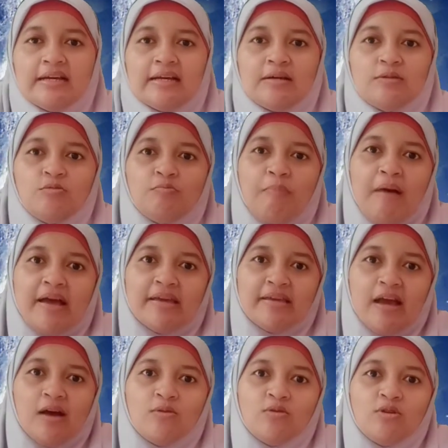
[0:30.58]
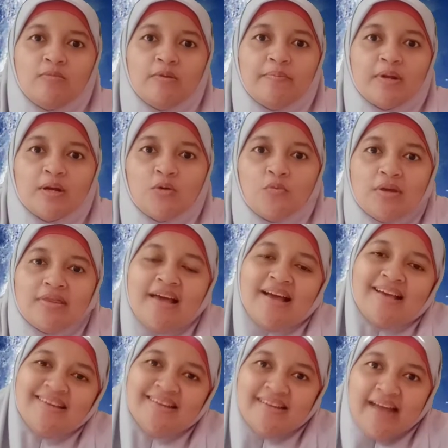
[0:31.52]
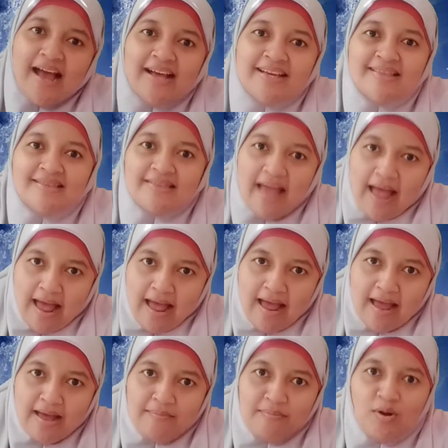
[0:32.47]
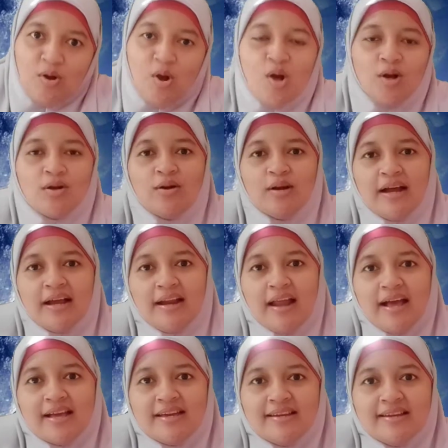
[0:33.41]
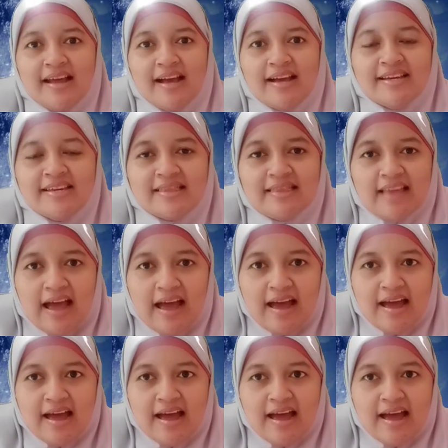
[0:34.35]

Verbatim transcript: upaya untuk memperkuat akidah kita, mengokohkan akidah kita,